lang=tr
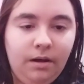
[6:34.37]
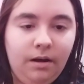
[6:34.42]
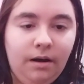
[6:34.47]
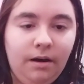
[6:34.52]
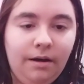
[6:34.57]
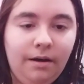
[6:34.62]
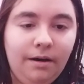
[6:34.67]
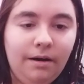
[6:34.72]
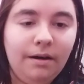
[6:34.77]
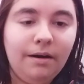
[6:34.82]

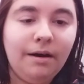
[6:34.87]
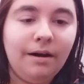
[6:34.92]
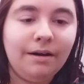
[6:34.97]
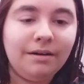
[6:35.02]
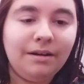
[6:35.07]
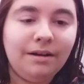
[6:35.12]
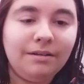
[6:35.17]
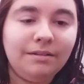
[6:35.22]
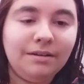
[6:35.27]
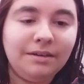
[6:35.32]
Aa
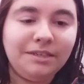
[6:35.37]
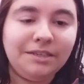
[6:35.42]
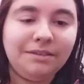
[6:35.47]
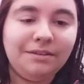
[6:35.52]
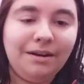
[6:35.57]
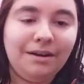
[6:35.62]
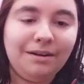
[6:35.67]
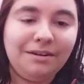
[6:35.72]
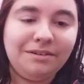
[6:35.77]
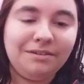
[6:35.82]

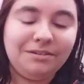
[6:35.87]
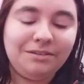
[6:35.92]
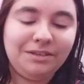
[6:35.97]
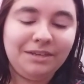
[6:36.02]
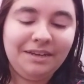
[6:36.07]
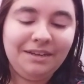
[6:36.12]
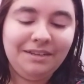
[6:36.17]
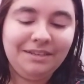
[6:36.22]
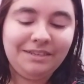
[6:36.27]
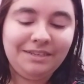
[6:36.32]
arkadaşlar
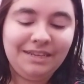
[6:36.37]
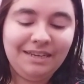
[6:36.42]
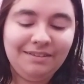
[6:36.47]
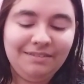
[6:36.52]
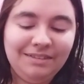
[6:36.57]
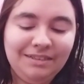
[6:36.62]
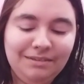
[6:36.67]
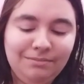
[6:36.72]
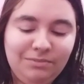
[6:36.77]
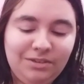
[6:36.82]
en
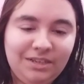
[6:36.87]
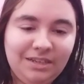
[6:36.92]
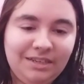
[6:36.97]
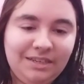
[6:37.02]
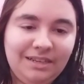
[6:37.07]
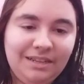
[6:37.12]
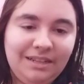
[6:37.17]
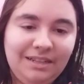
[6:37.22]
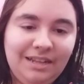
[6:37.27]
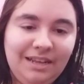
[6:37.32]
sevdiğim
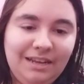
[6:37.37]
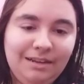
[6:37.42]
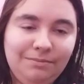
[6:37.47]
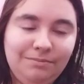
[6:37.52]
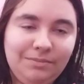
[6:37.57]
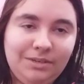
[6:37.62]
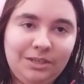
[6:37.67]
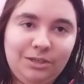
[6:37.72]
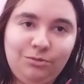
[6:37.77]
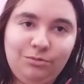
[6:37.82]

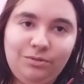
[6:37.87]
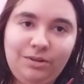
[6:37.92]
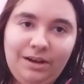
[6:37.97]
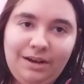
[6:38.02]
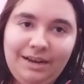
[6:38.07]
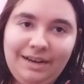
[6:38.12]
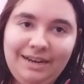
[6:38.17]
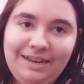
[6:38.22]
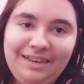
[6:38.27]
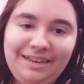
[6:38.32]
şekildeymiş
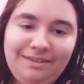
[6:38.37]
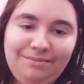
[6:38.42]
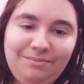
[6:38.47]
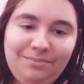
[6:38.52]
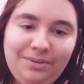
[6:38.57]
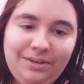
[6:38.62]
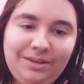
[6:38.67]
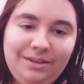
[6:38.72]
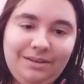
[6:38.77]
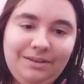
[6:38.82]
dudak
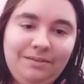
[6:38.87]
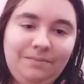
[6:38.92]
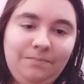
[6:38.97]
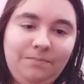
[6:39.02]
kalemi.